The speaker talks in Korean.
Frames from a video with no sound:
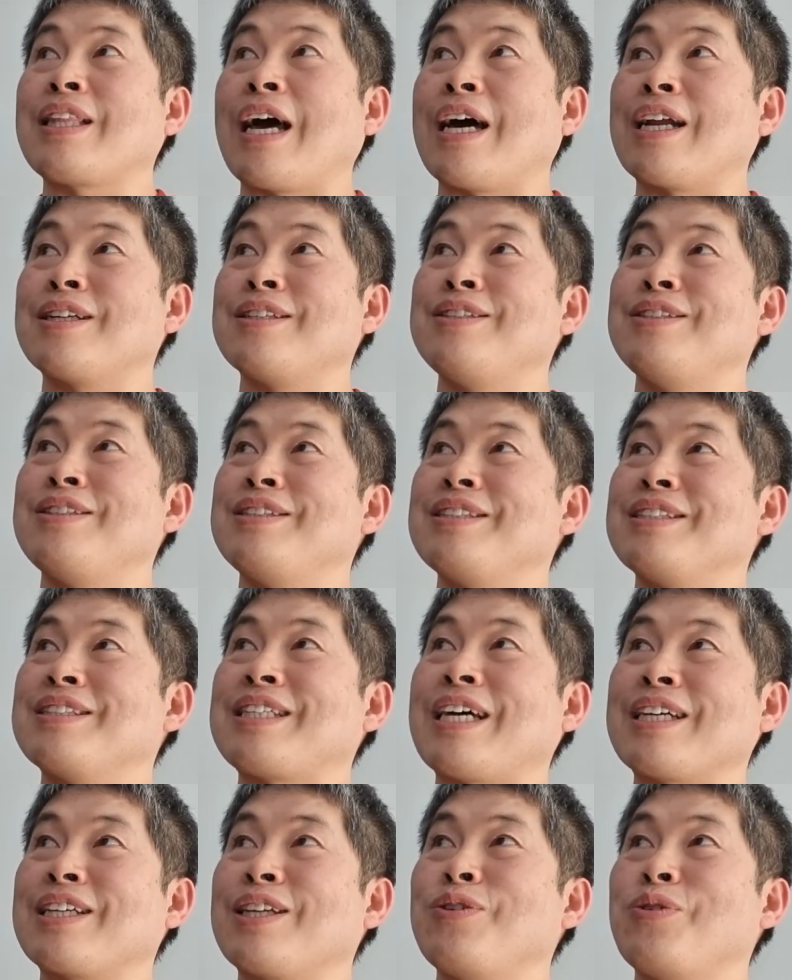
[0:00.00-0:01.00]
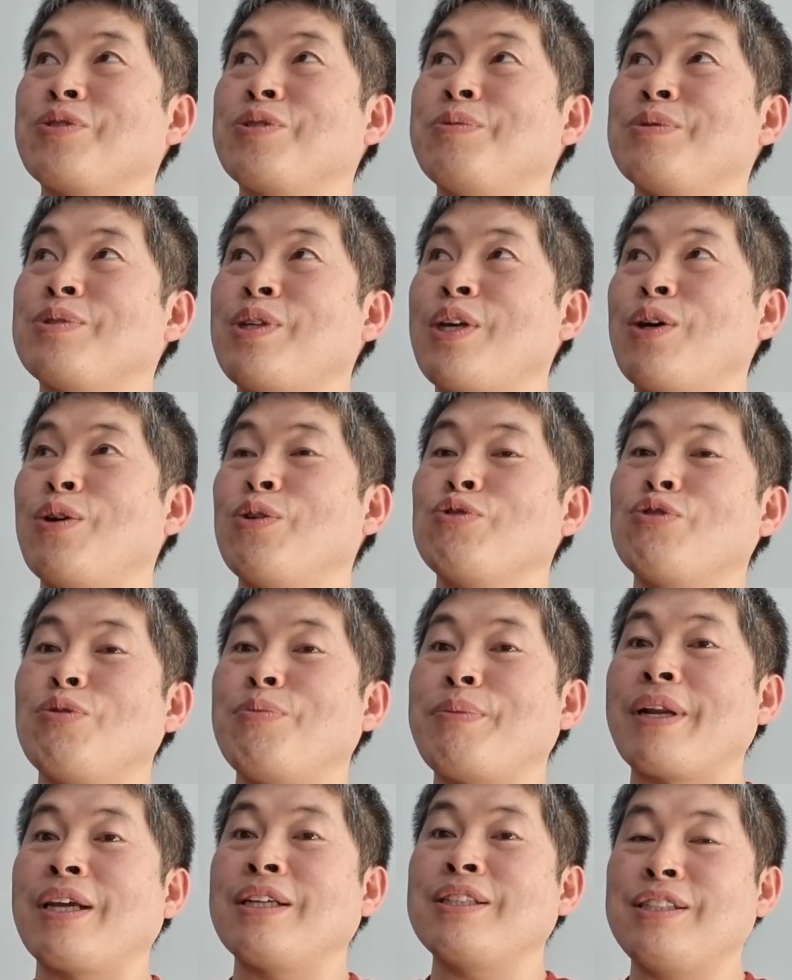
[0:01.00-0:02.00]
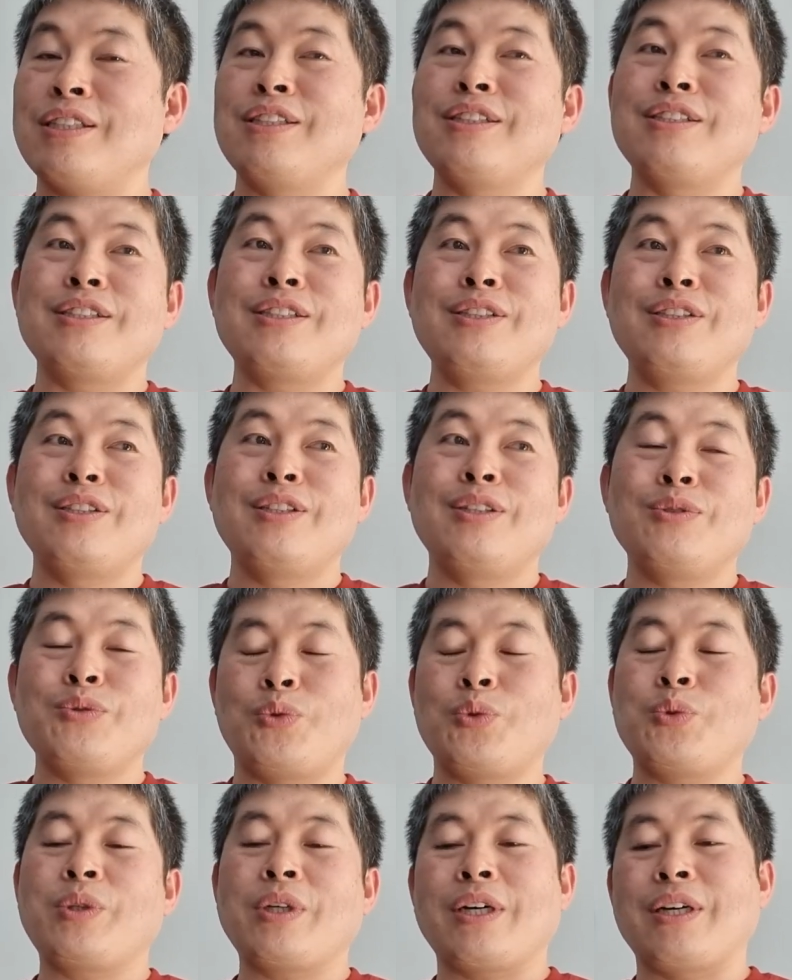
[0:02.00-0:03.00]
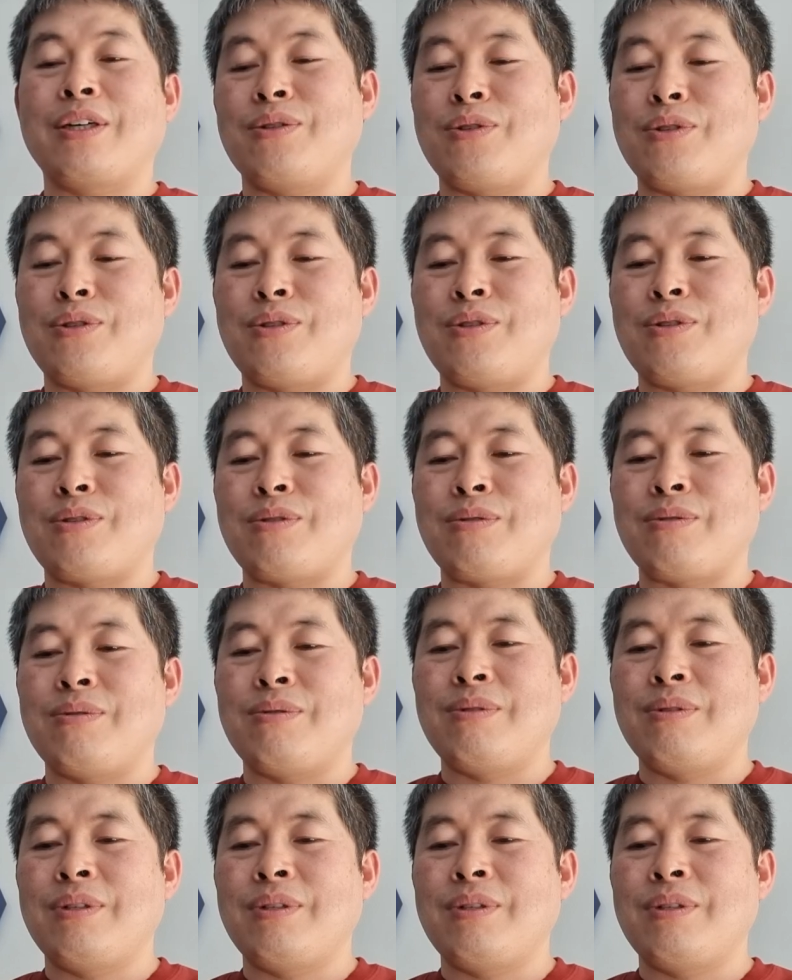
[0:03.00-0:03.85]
다른 자기 욕심을 채워줄 만한 신을 쫓아가는 것이죠.